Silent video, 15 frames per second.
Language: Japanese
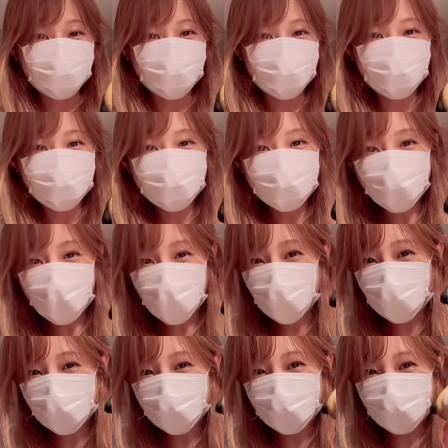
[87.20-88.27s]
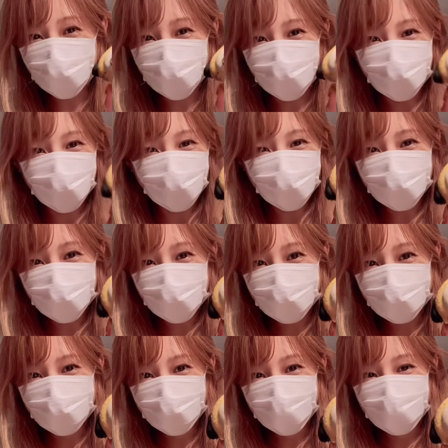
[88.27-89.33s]
このマカロンを。
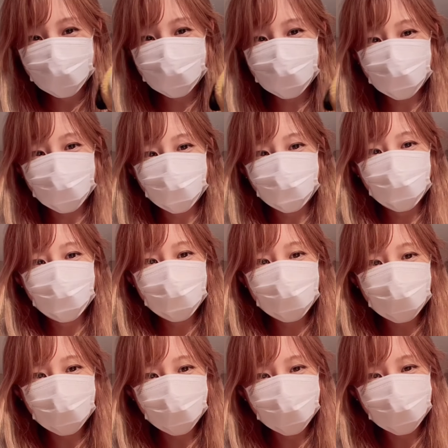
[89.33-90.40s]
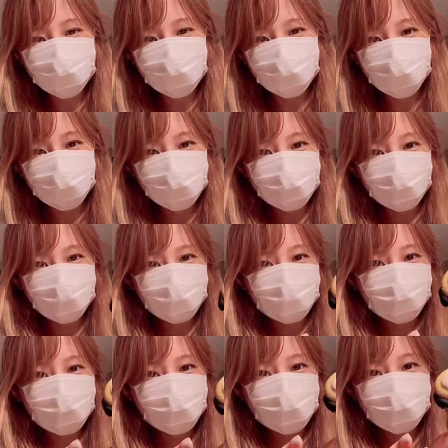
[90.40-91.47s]
ちょっと耳がもうちょっと、
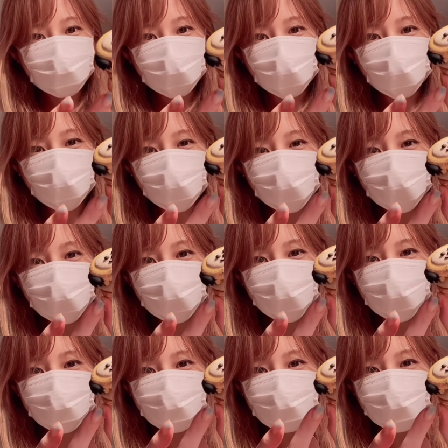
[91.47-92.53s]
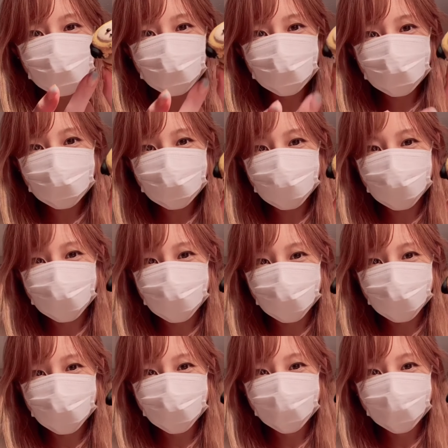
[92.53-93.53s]
運んでるうちに崩れちゃって